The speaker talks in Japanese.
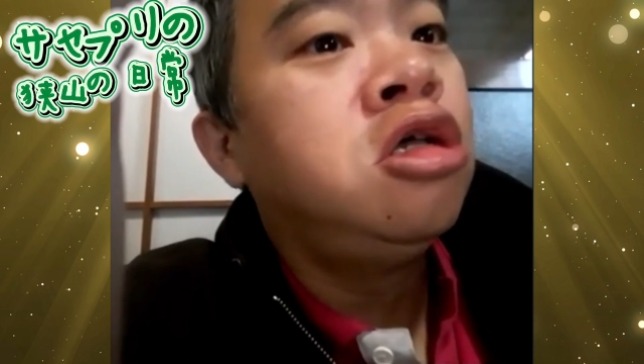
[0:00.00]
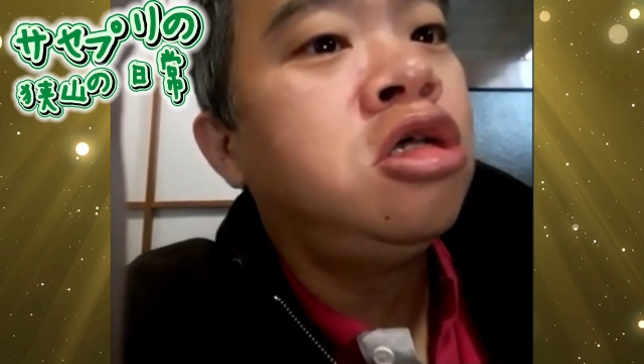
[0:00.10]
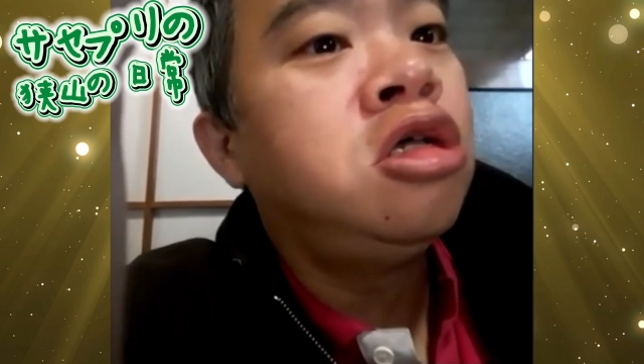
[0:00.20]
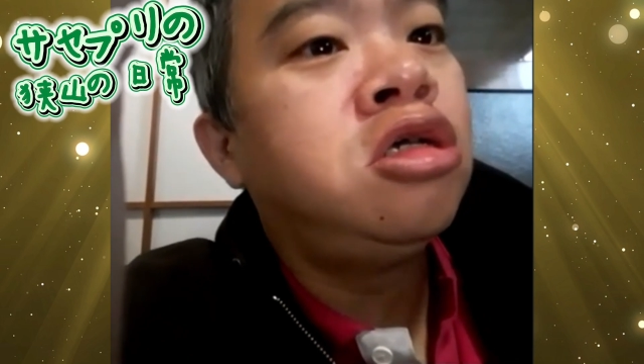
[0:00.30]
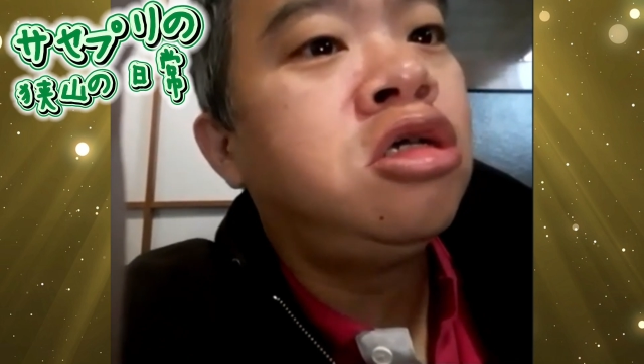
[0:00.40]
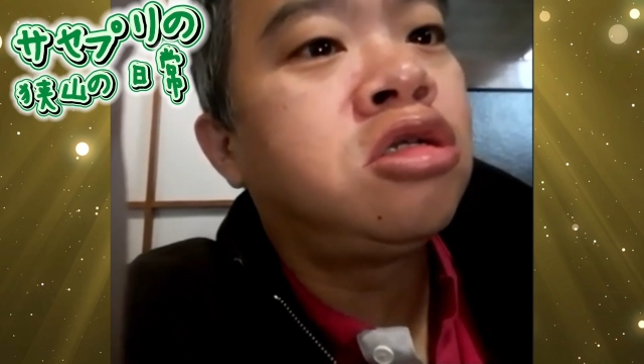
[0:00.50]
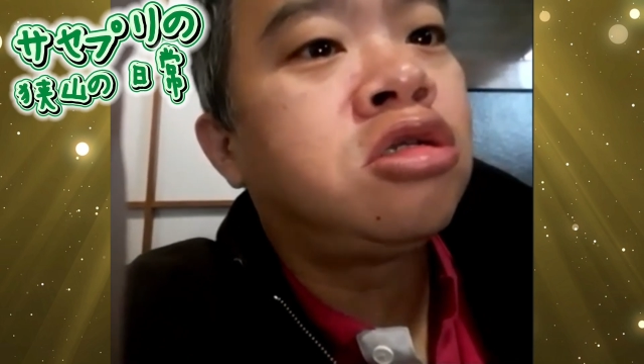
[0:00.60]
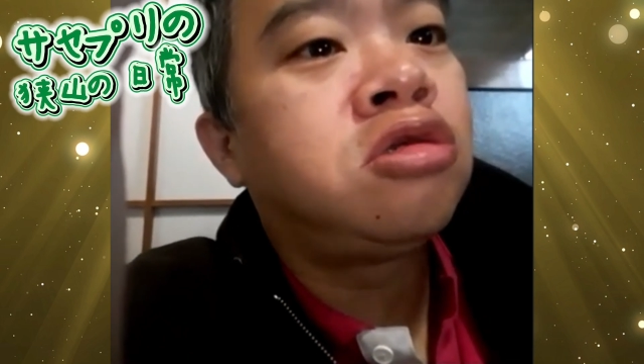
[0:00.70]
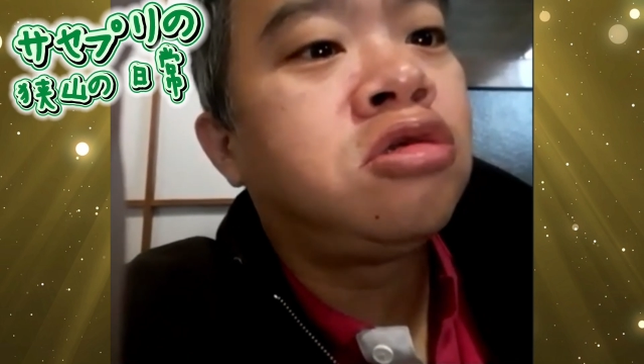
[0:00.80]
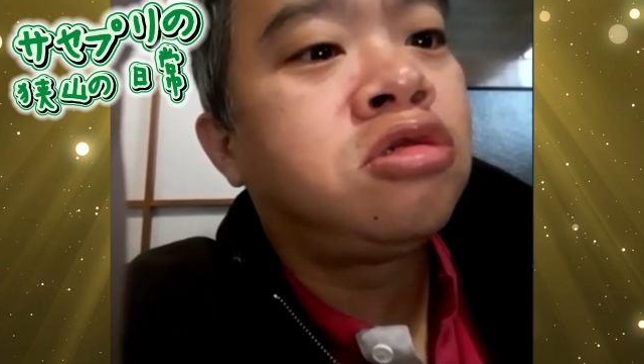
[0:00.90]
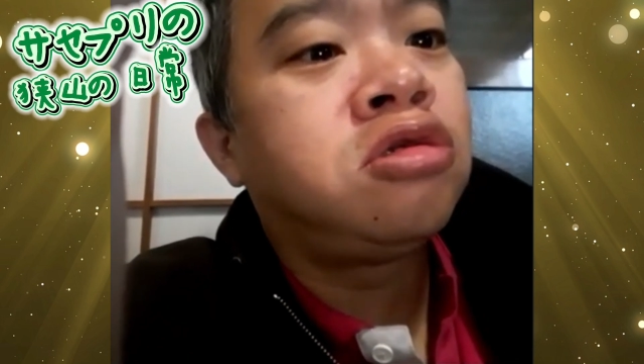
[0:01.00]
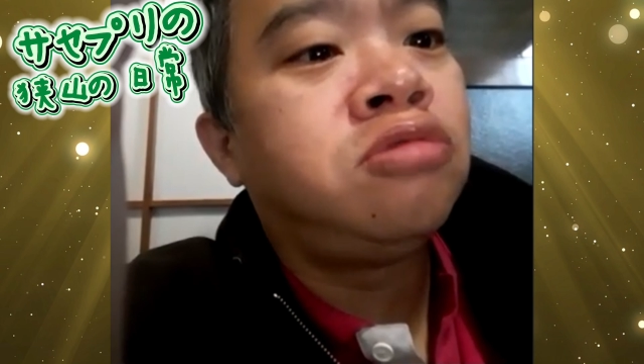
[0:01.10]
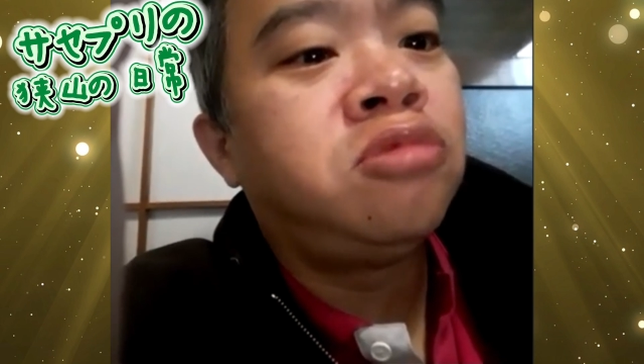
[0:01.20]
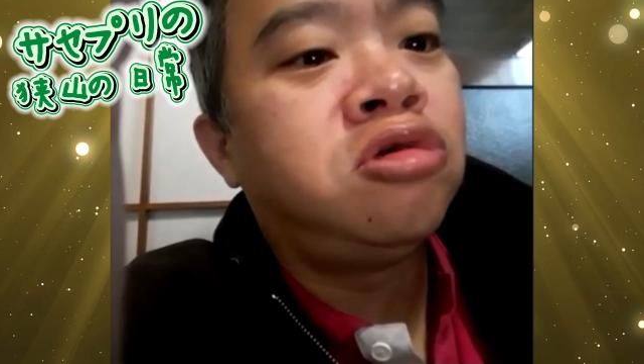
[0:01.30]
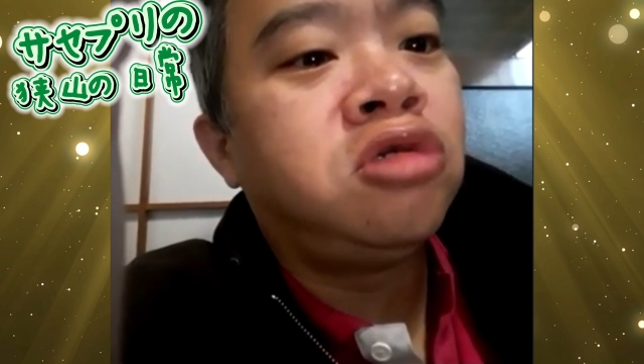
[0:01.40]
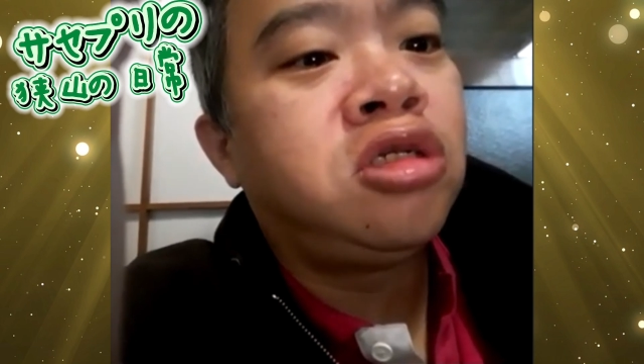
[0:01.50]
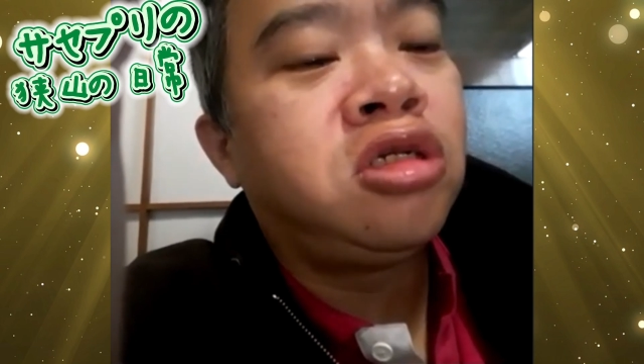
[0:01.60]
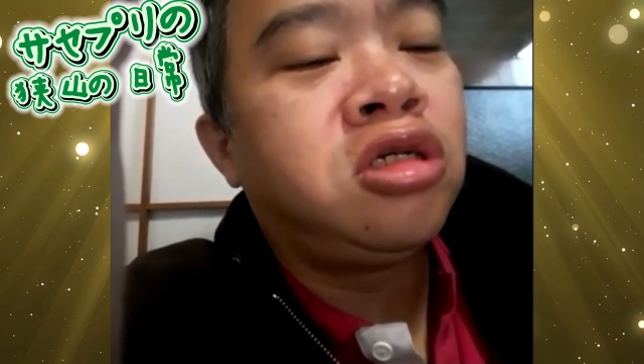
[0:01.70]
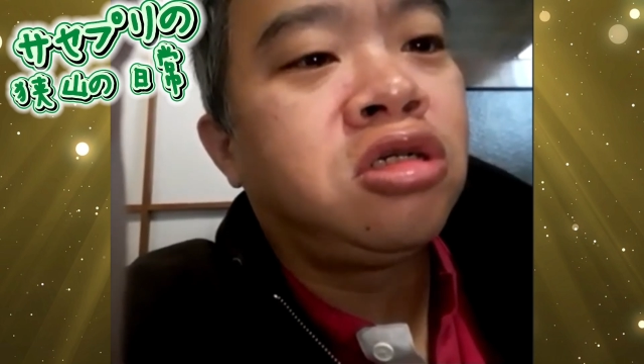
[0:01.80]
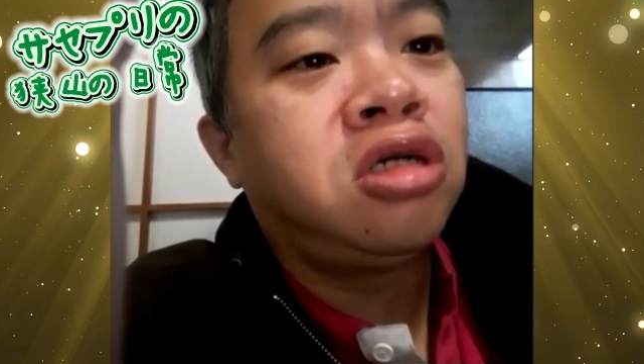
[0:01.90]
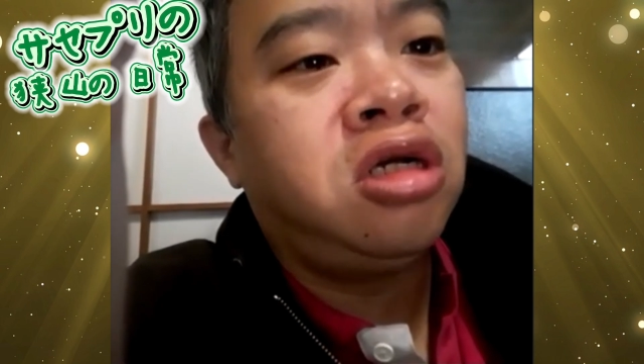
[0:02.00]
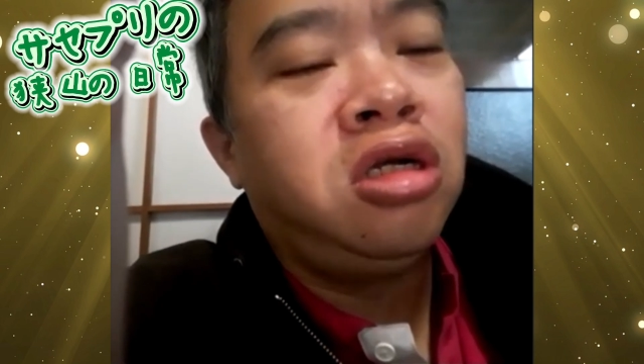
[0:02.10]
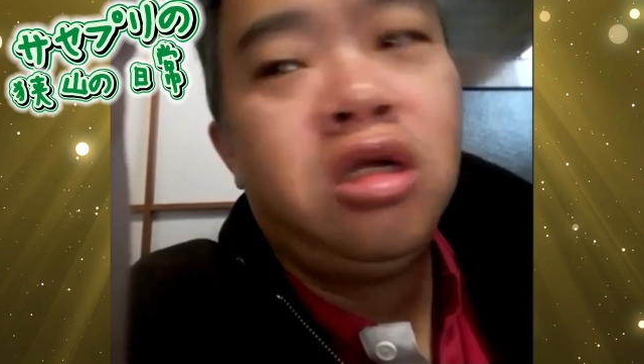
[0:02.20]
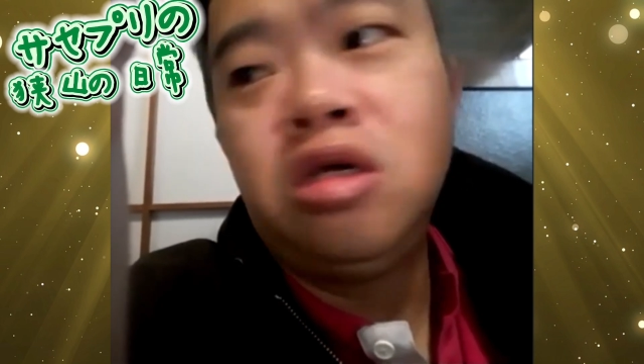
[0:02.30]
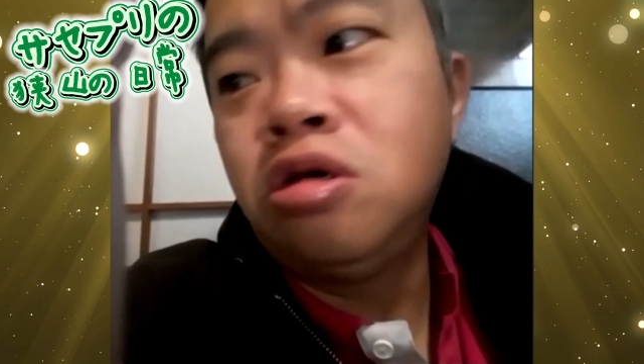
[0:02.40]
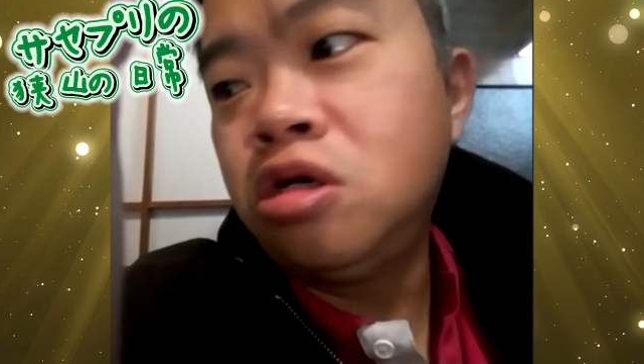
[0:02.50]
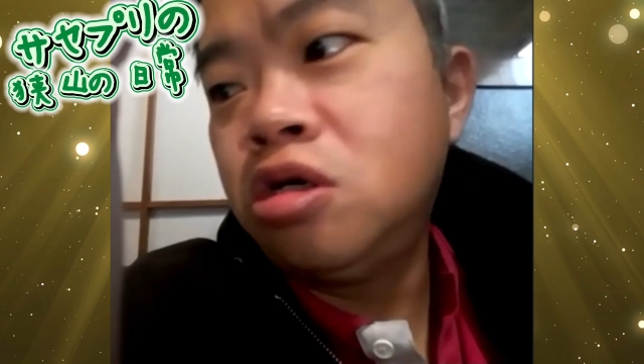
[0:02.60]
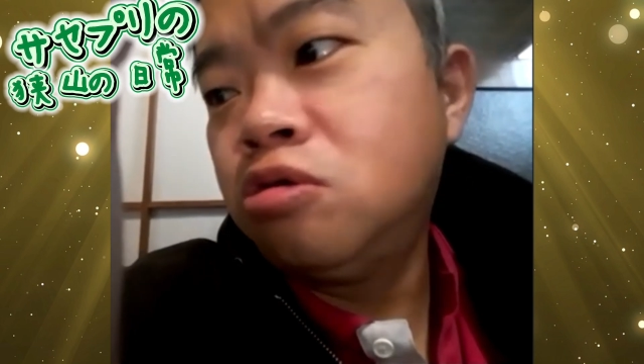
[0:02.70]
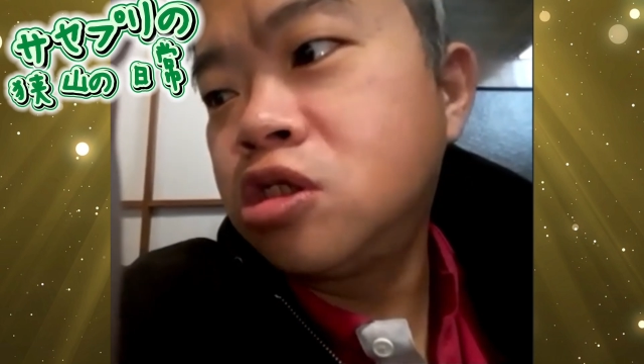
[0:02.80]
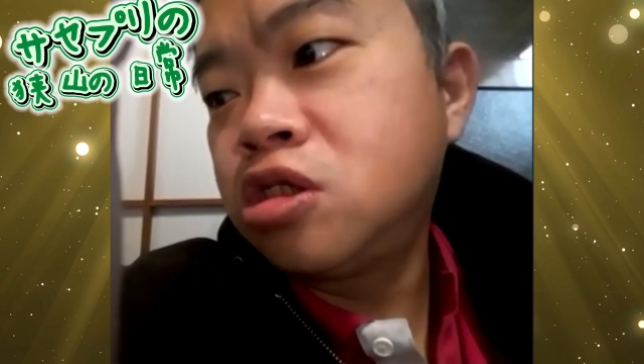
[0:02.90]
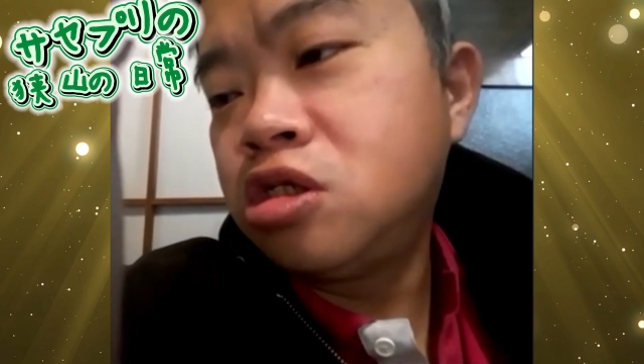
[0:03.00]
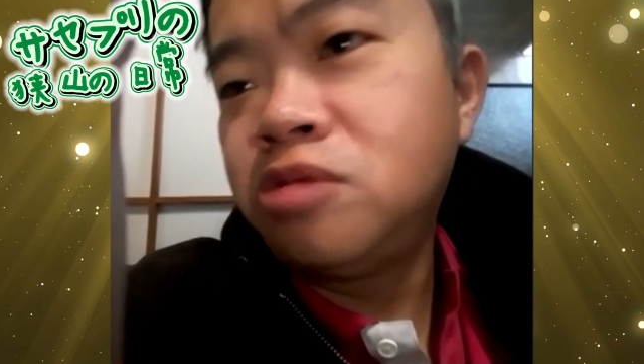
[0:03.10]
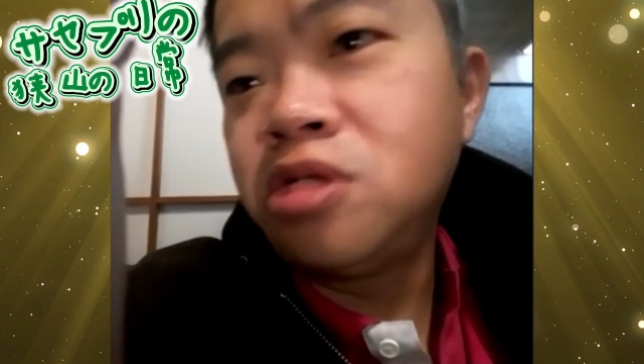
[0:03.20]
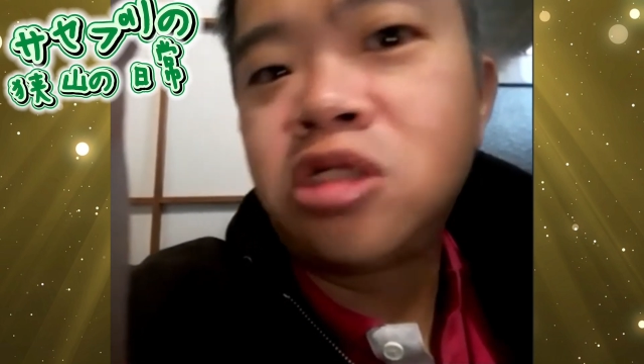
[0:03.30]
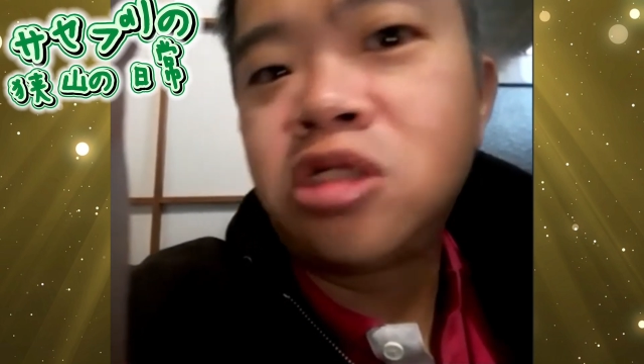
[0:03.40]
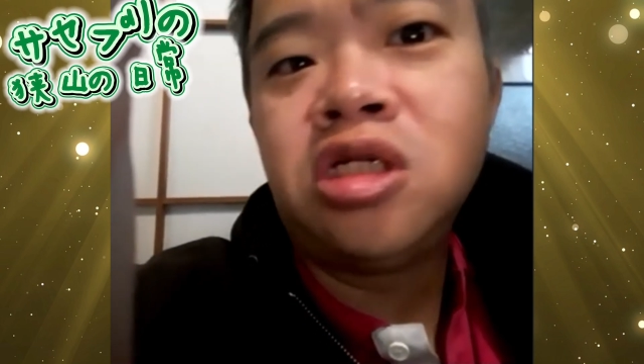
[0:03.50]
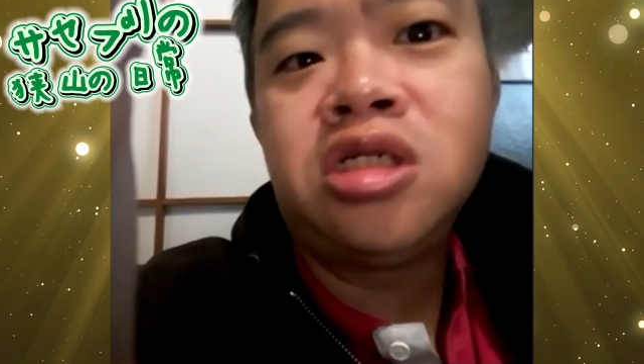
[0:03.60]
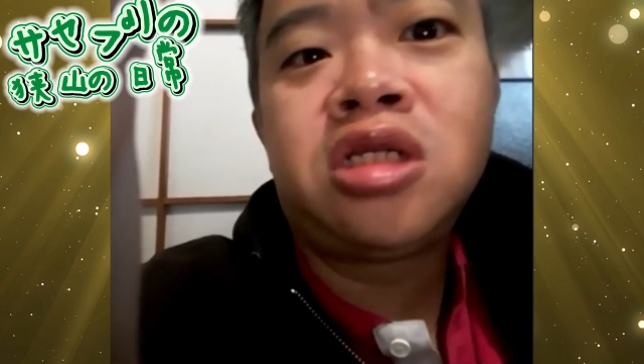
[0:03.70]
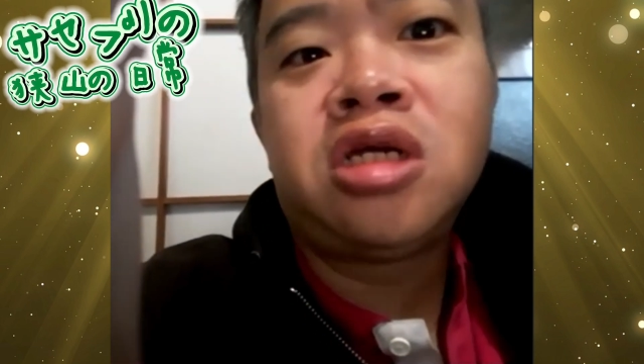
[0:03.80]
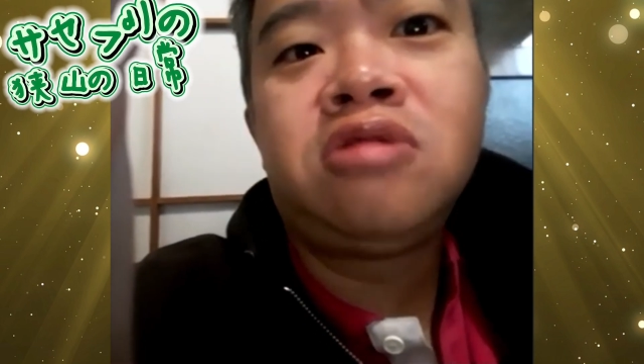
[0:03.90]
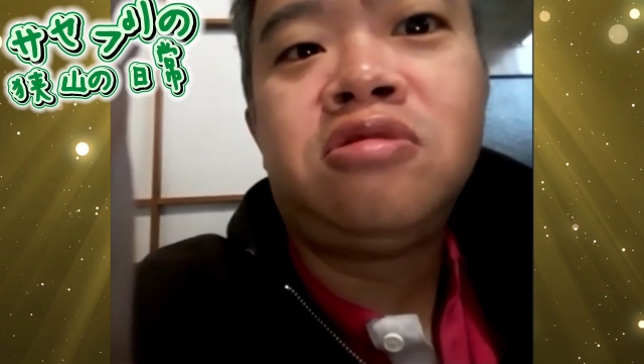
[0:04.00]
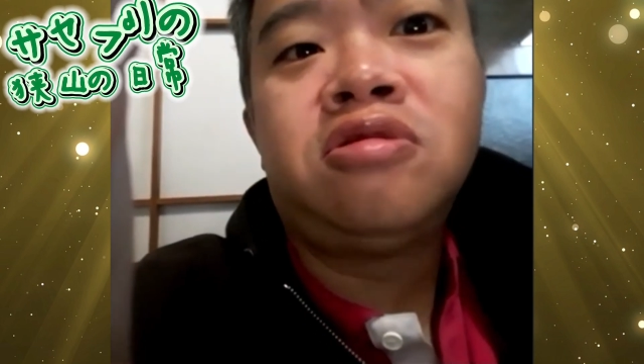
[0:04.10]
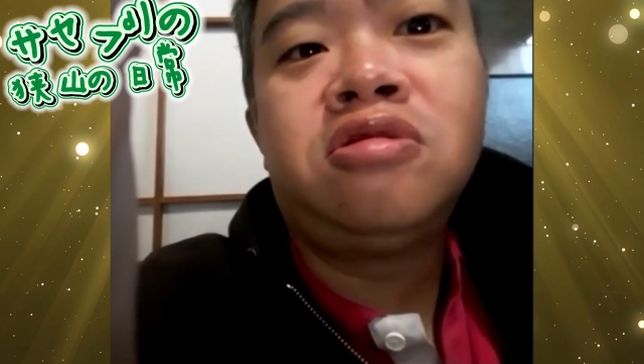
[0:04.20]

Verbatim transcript: えー、そろそろもう1月が、終わってしまいますね、最後の、